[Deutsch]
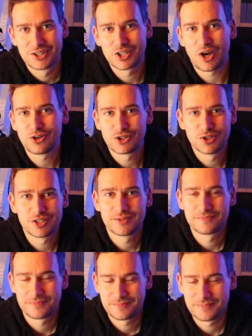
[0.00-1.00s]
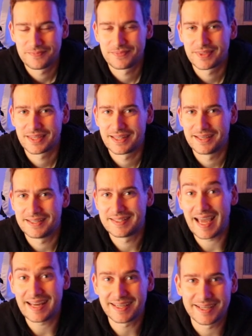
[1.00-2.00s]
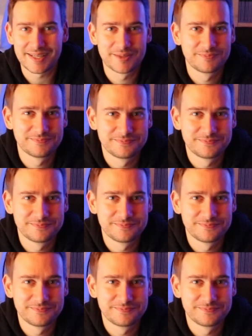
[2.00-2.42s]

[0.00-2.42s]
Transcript: Ciao und tschüss. Dein Rick.